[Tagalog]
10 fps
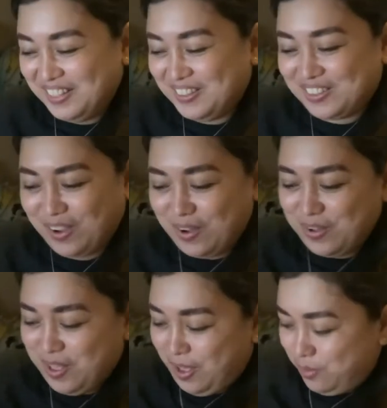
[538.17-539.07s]
so,
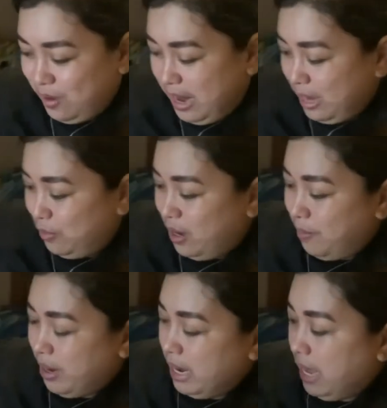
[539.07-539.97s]
yun lang yung
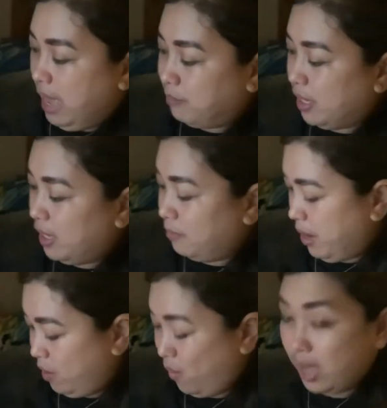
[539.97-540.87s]
laman ng aming
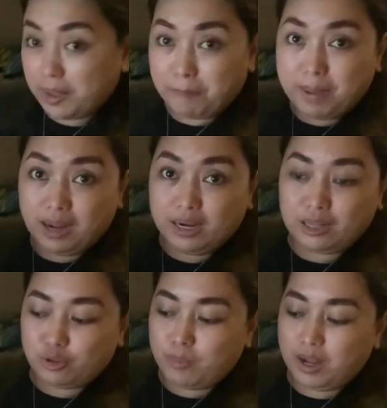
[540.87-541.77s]
mahiwagang bag na
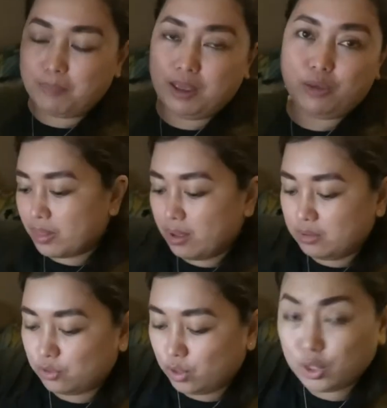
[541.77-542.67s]
to mga be.
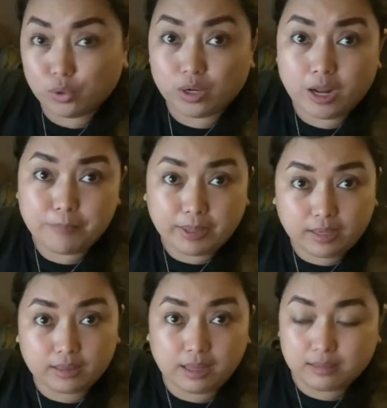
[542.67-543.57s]
So, hindi ko na
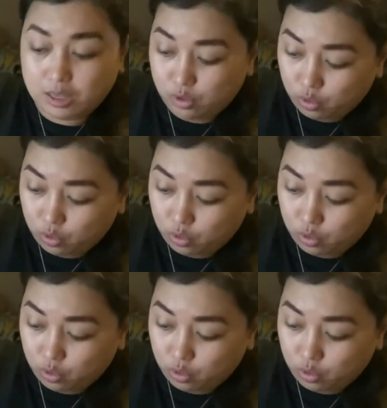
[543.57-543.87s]
naipakita sa inyo yung